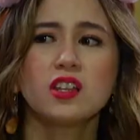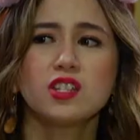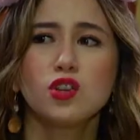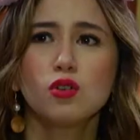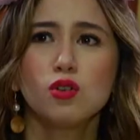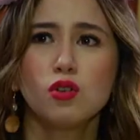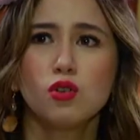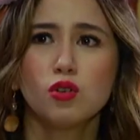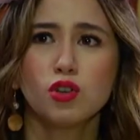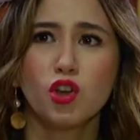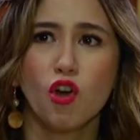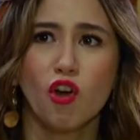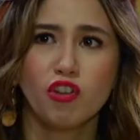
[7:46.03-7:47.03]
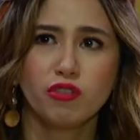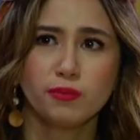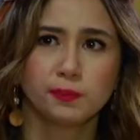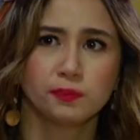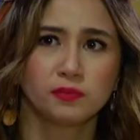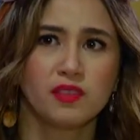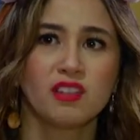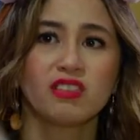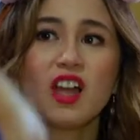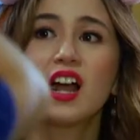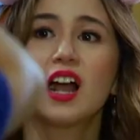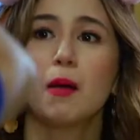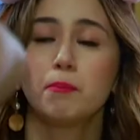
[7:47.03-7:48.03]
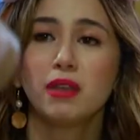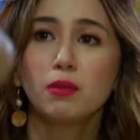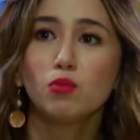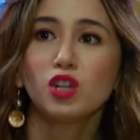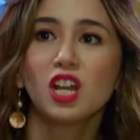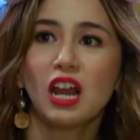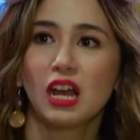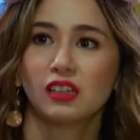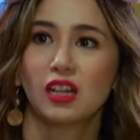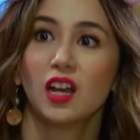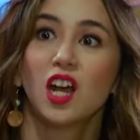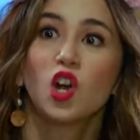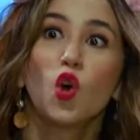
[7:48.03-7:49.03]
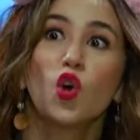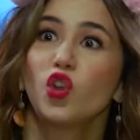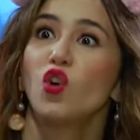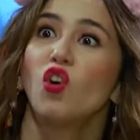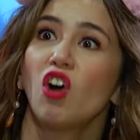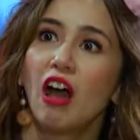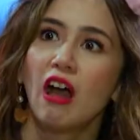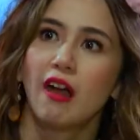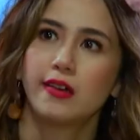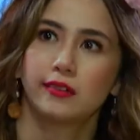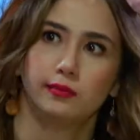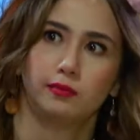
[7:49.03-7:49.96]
kasi yung lulong yon. Tanggapin mo na lang na nagoyo ka.